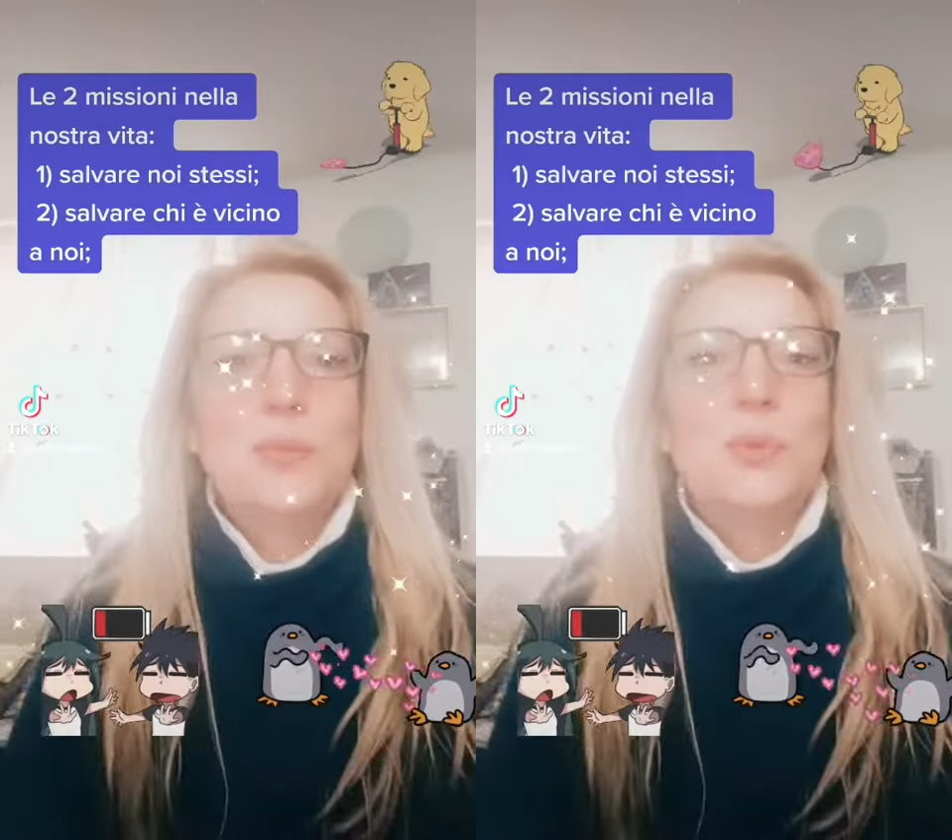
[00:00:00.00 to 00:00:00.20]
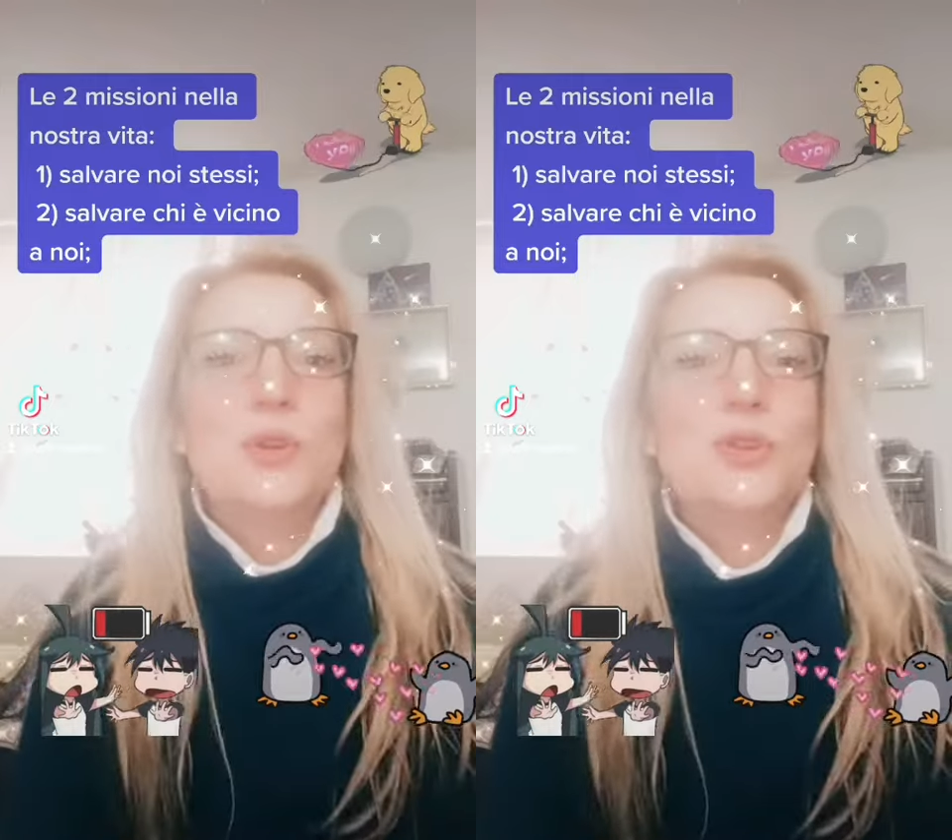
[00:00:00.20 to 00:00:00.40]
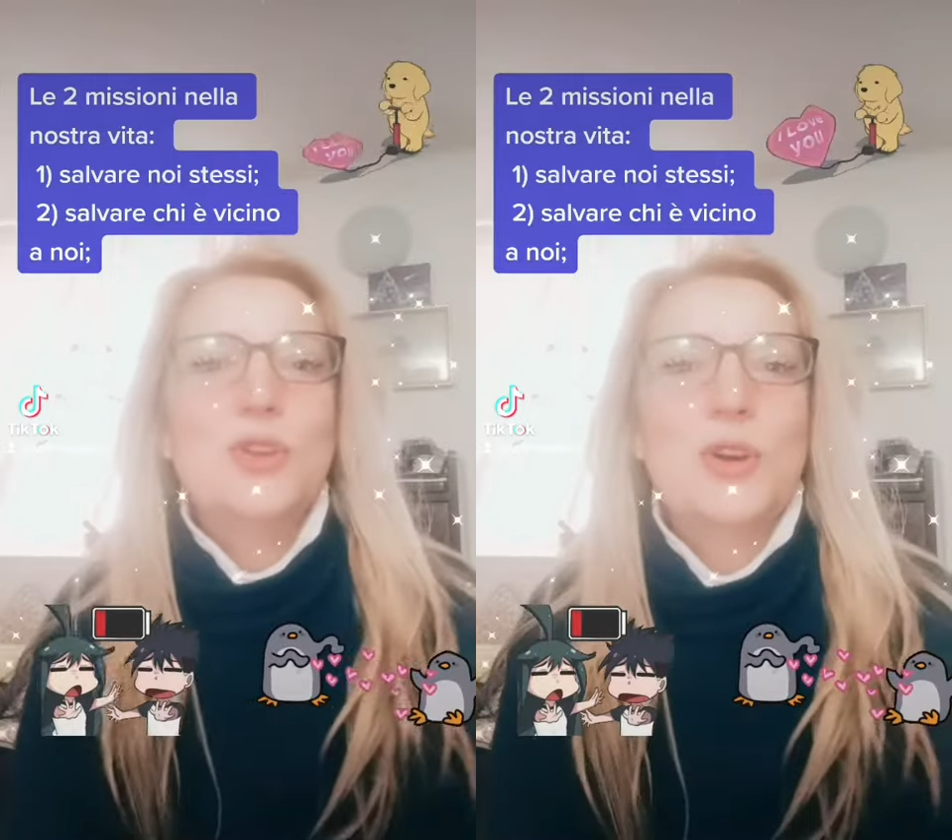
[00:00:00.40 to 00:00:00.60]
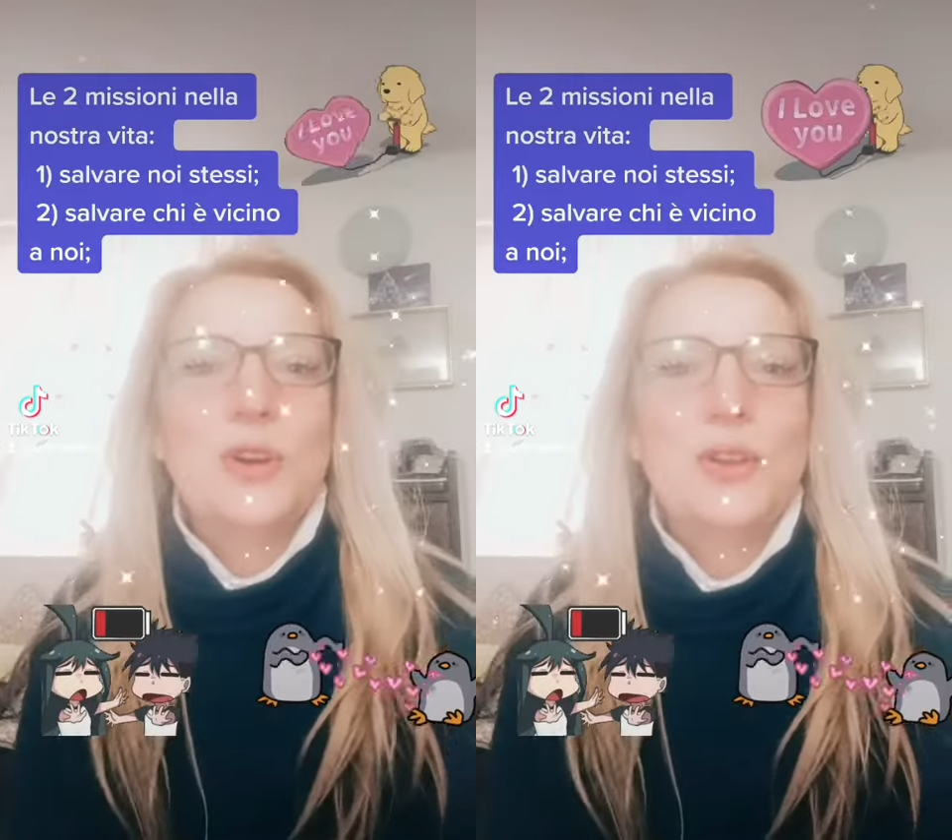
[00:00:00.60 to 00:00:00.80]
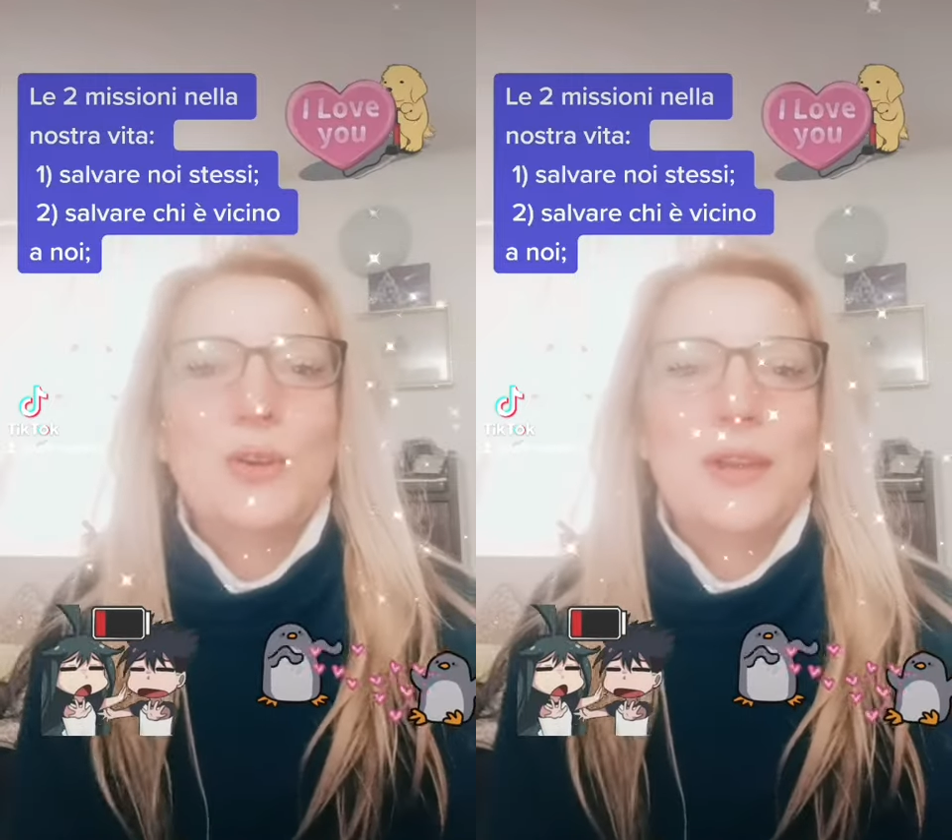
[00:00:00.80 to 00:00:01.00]

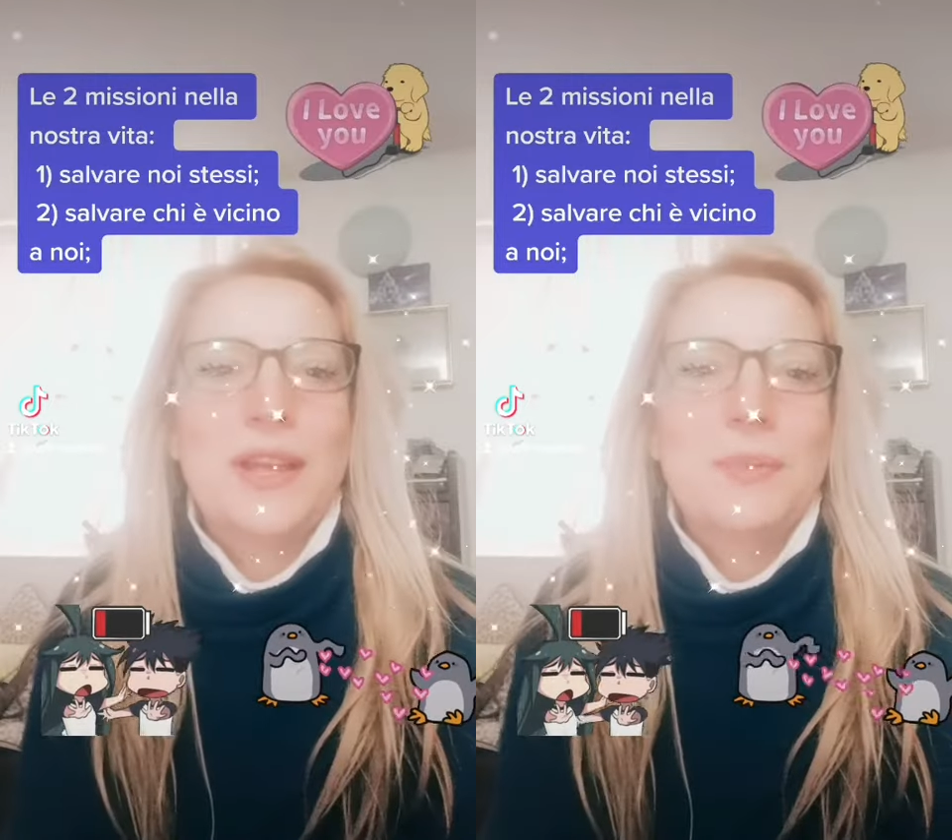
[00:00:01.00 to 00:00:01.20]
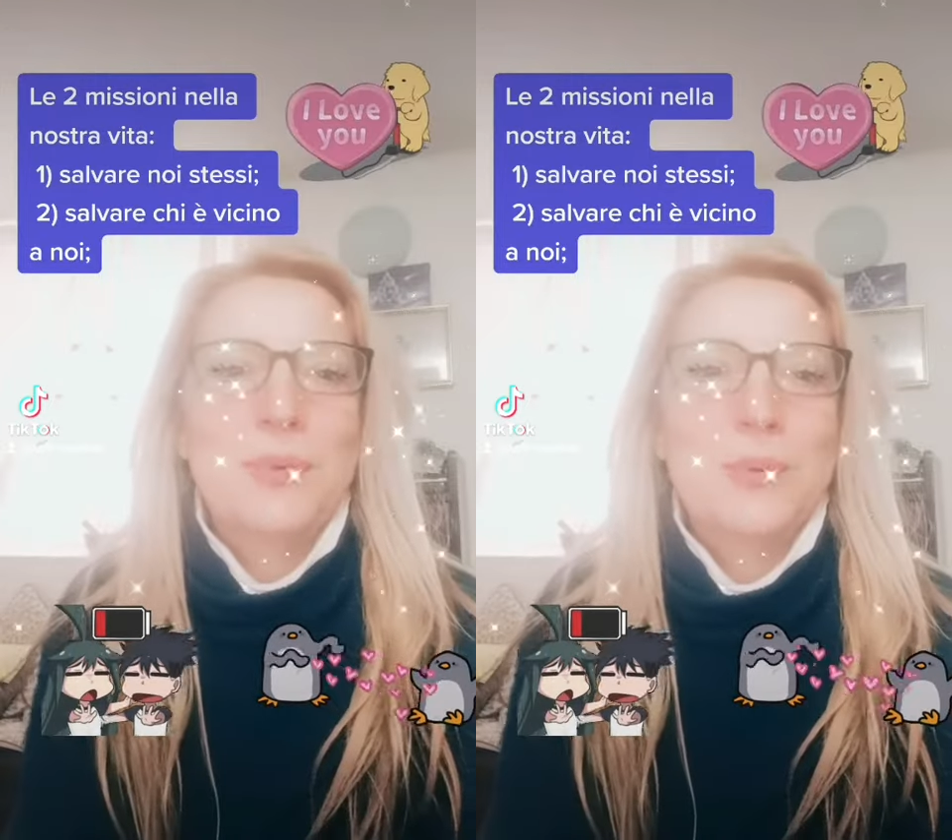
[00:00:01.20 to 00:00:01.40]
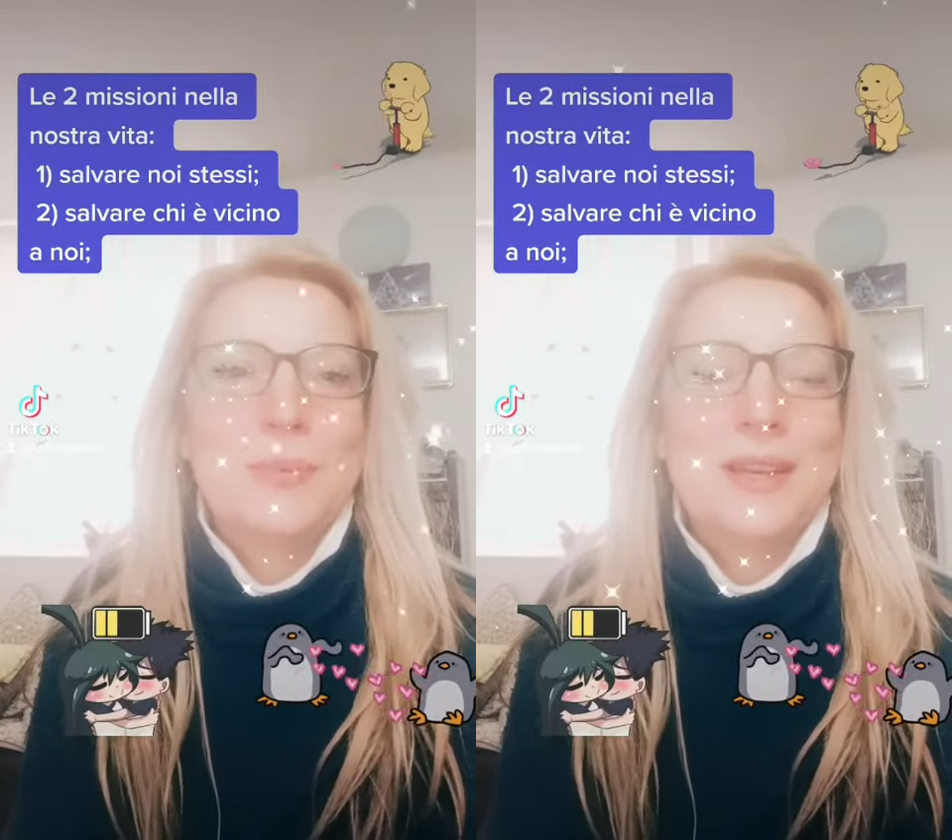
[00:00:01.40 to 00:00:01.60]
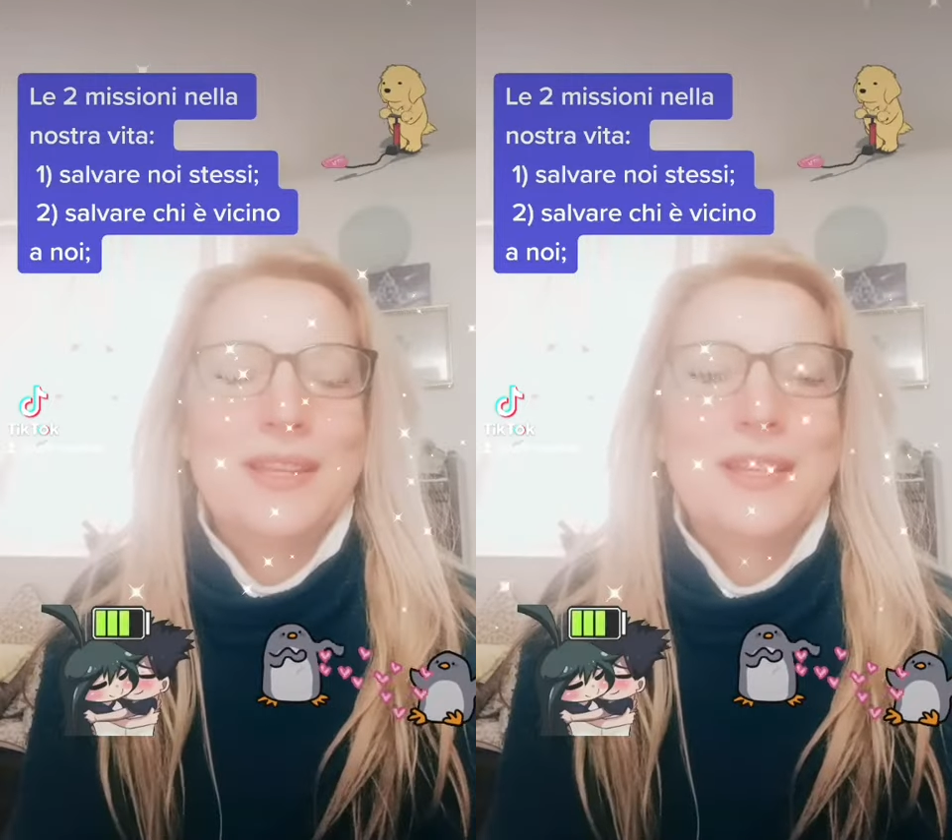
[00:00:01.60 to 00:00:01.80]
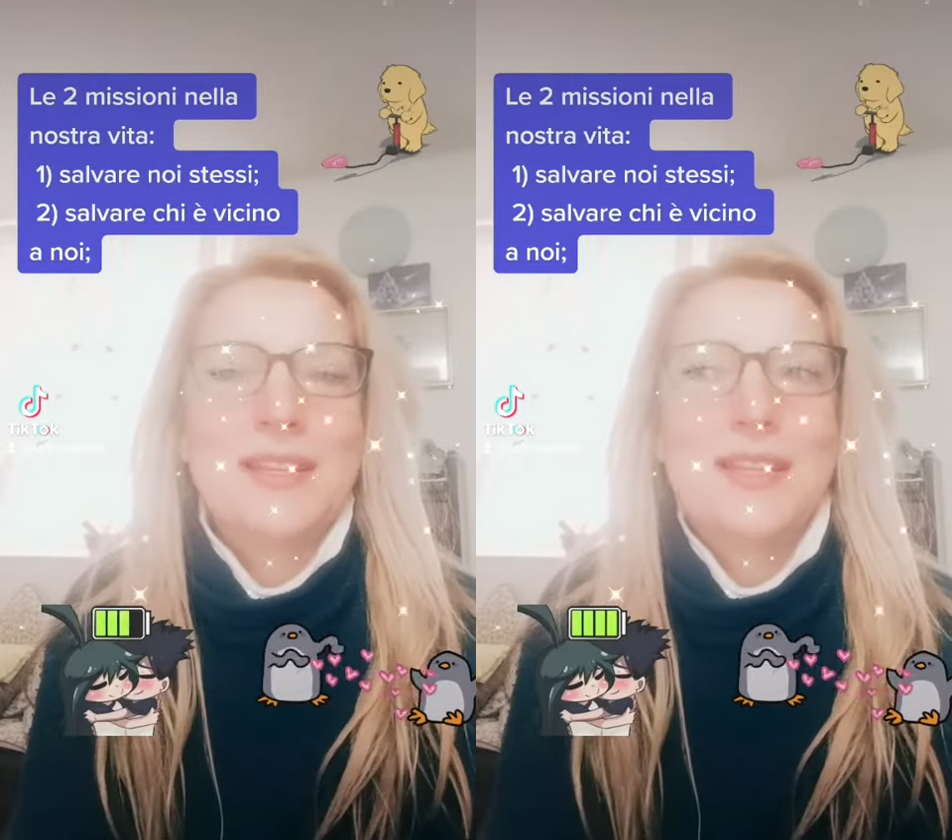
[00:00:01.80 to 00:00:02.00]
Buongiorno e buon
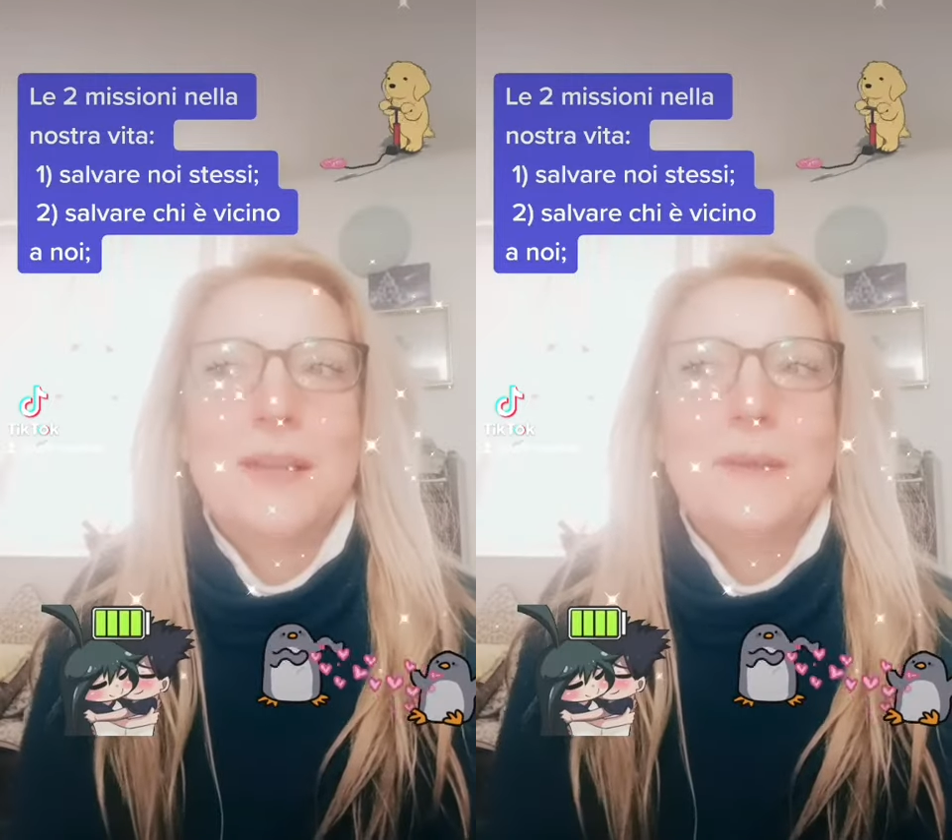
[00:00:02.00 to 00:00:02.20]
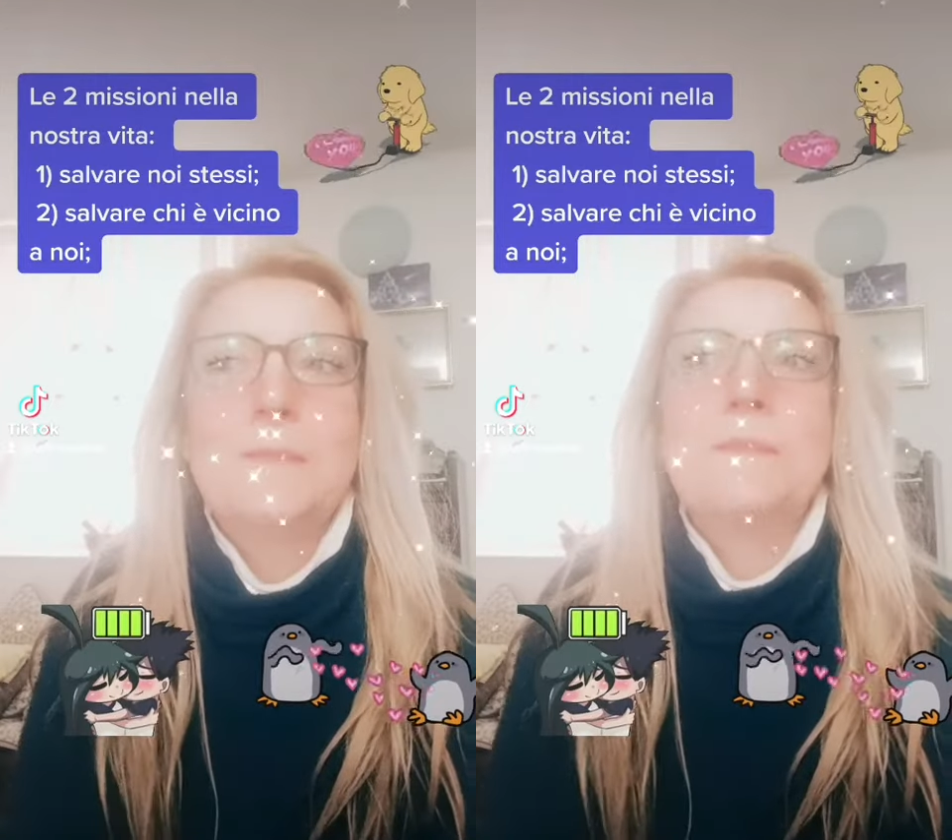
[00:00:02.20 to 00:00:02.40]
martedì.